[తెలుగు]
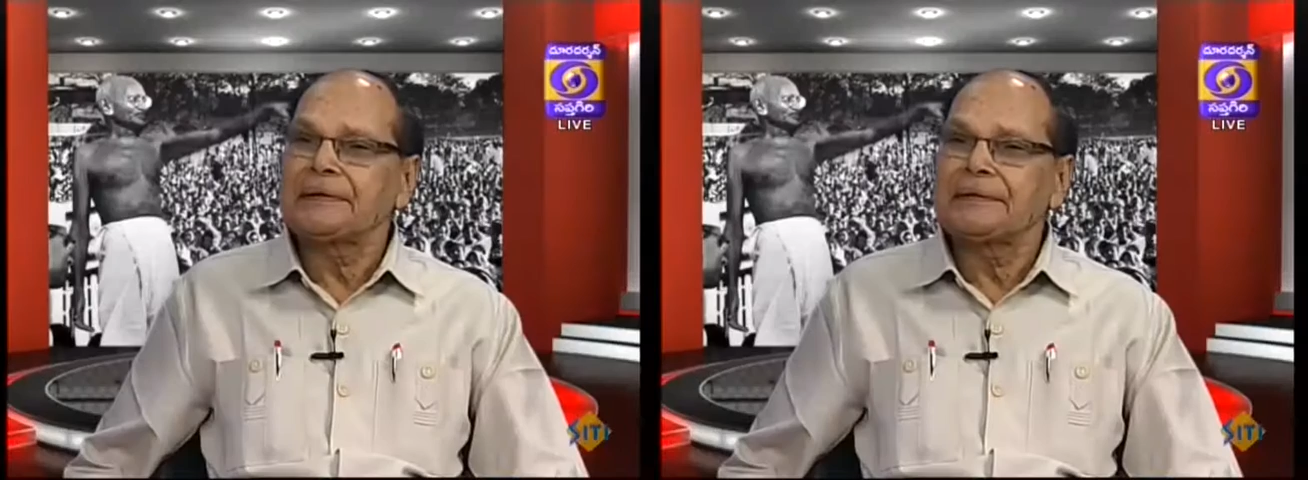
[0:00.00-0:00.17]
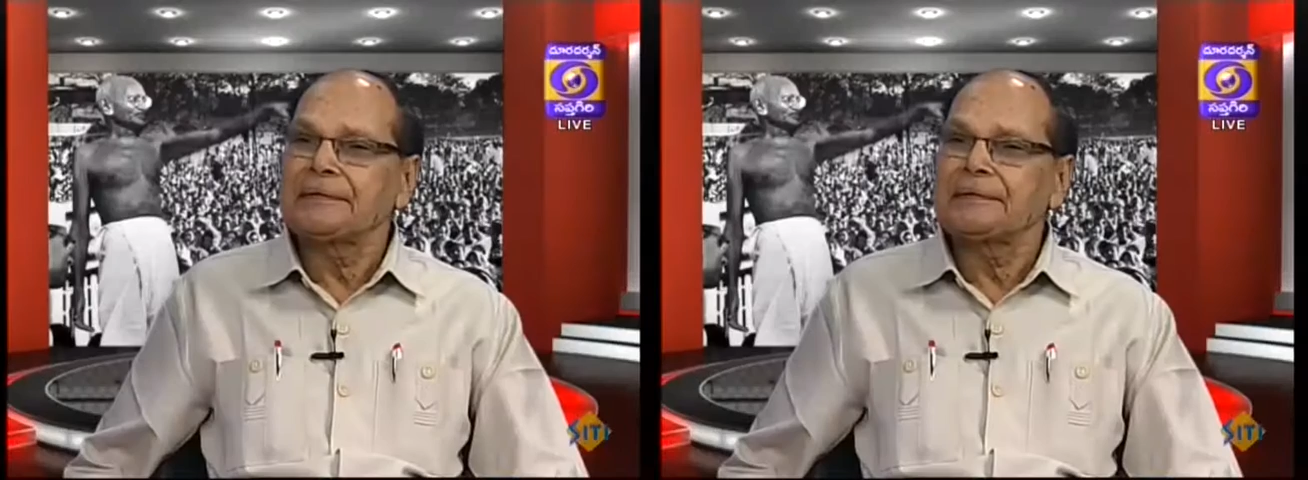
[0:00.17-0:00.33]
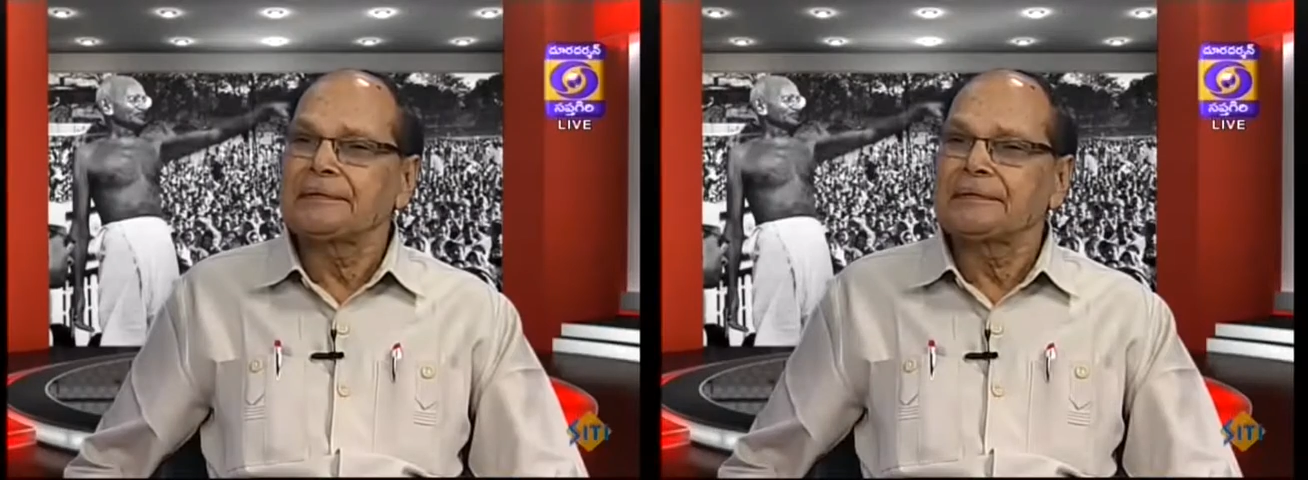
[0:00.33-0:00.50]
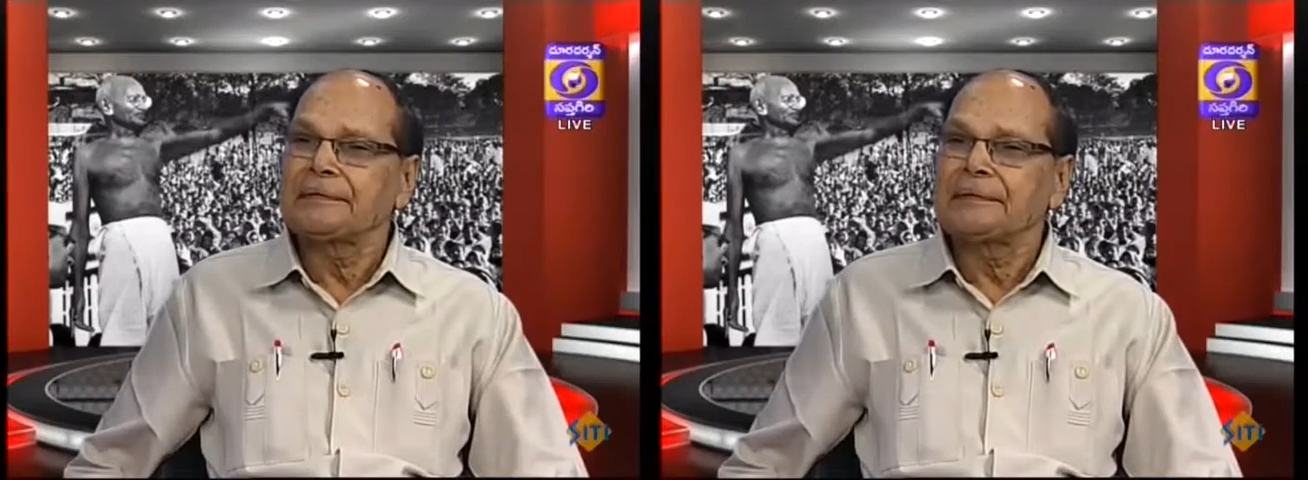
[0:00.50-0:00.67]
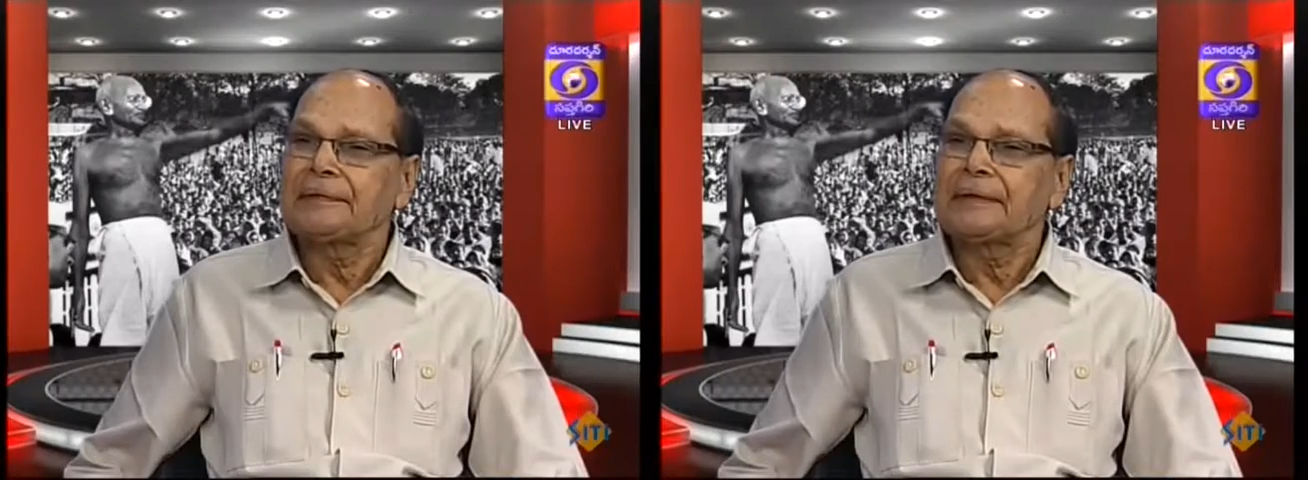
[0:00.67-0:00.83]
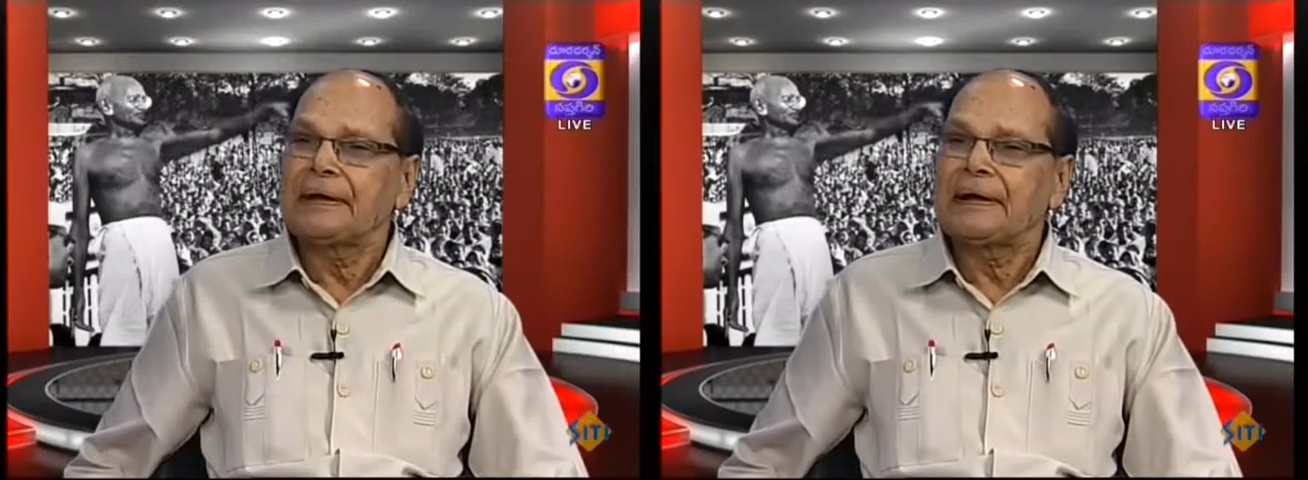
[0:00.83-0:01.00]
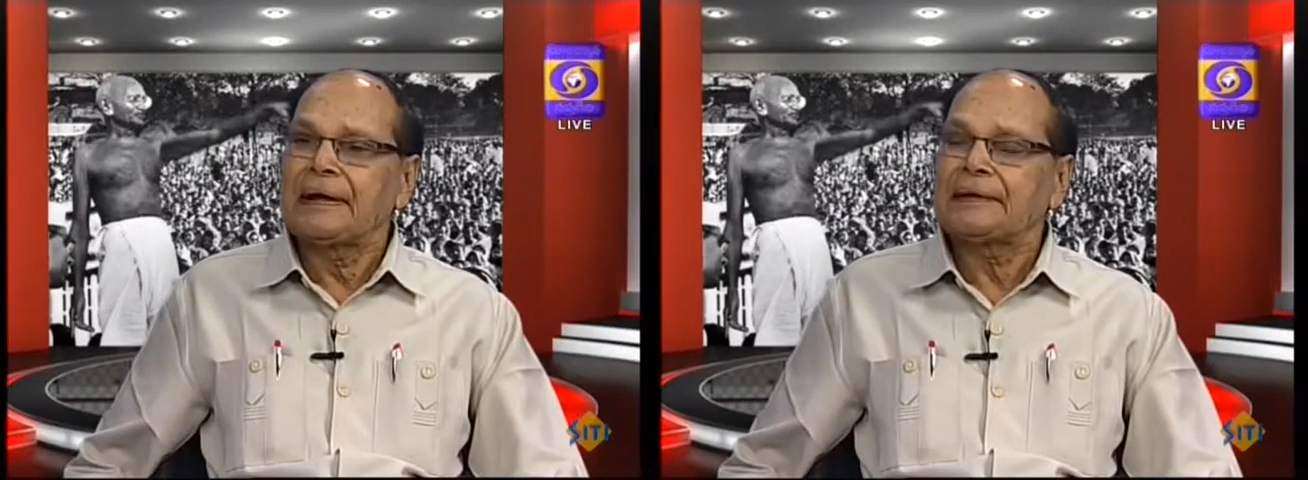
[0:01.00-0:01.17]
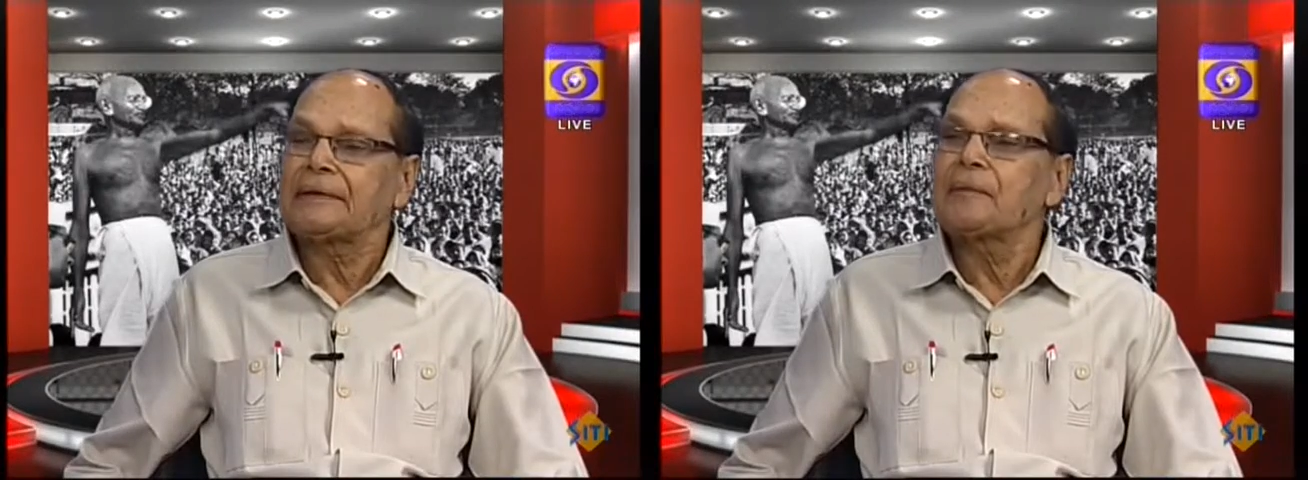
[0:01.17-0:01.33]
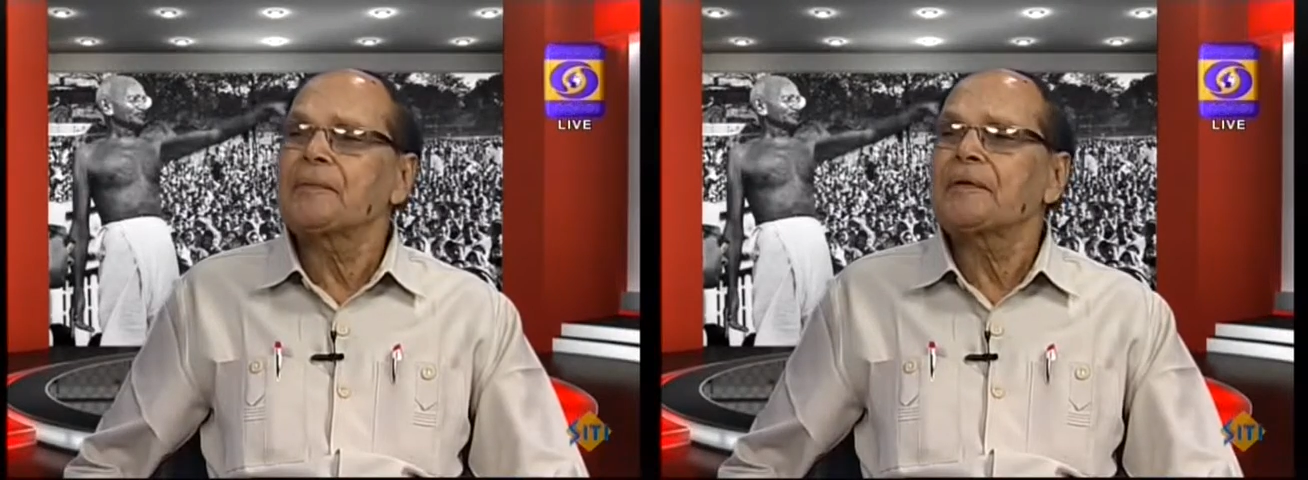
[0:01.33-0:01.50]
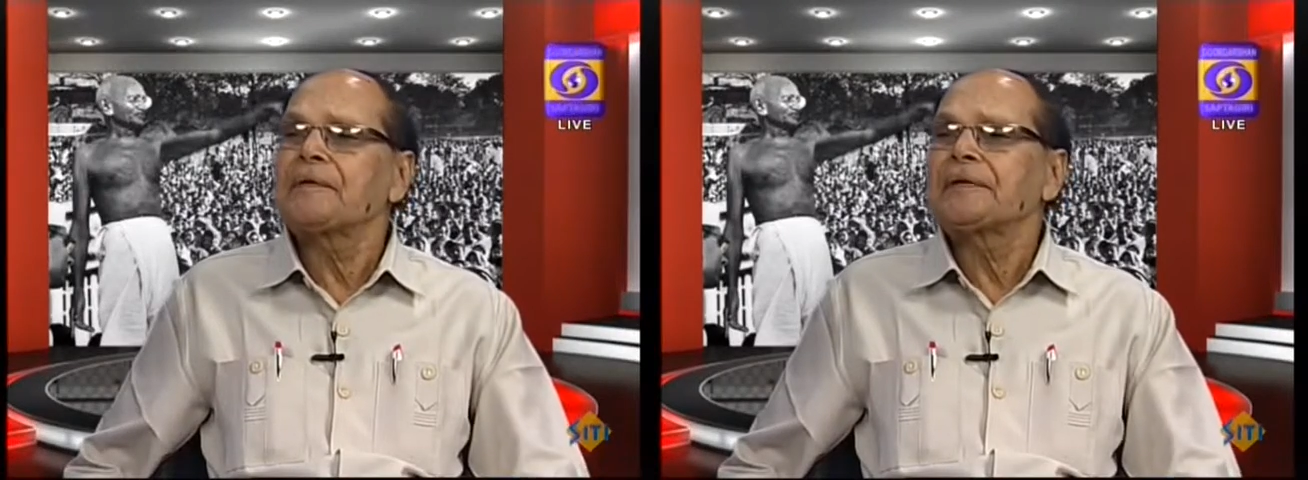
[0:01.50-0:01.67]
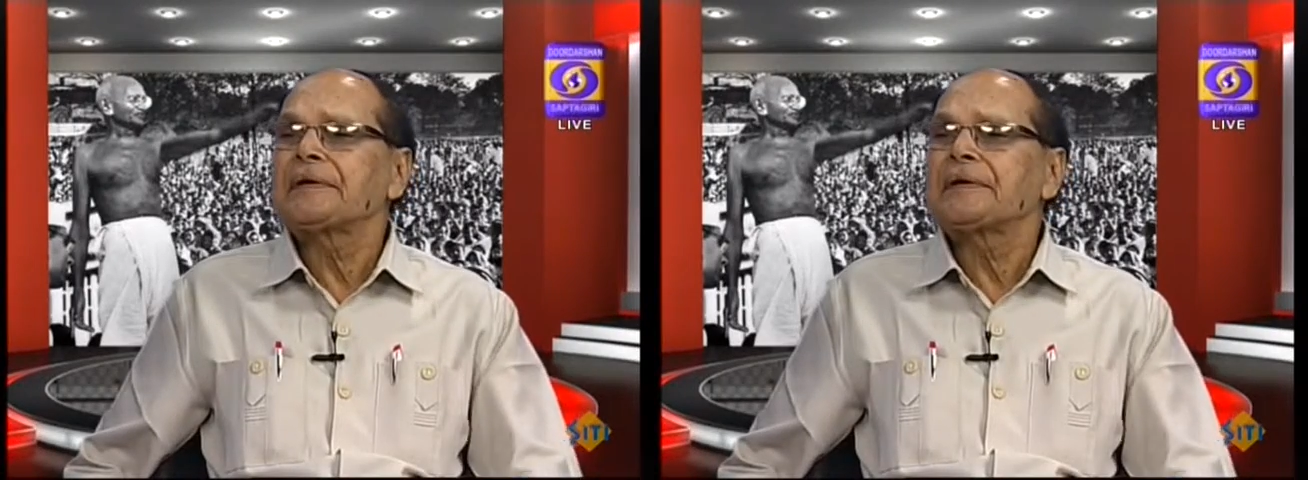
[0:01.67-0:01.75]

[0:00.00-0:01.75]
అది అంతఃపూర్వం